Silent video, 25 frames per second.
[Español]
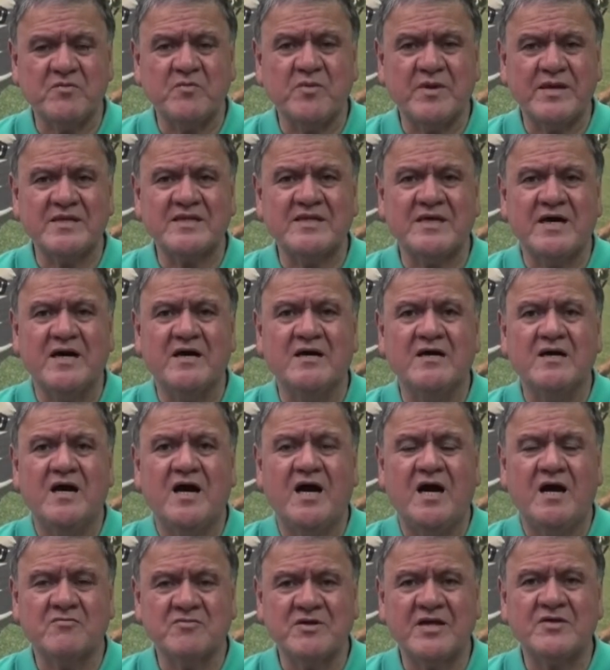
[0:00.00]
de vuelta
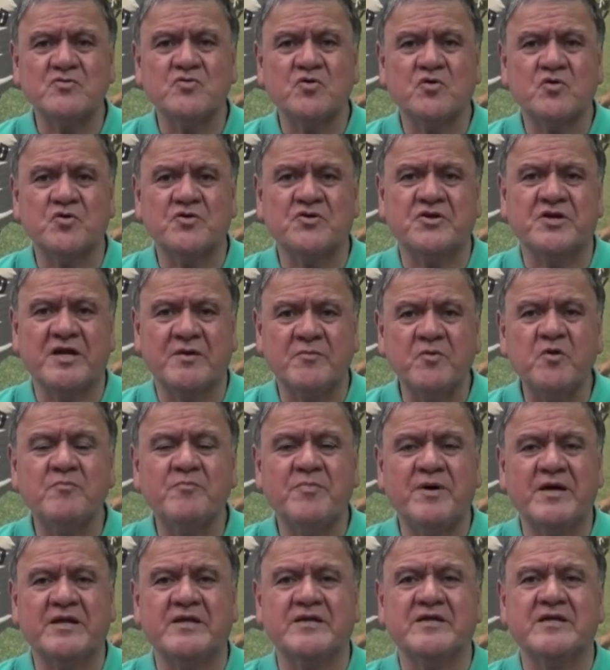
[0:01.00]
hablando con
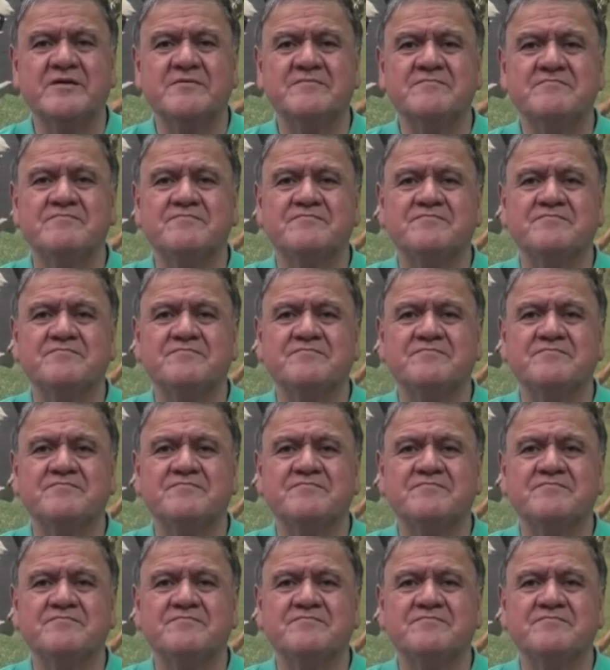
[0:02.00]
Ramón Paredes.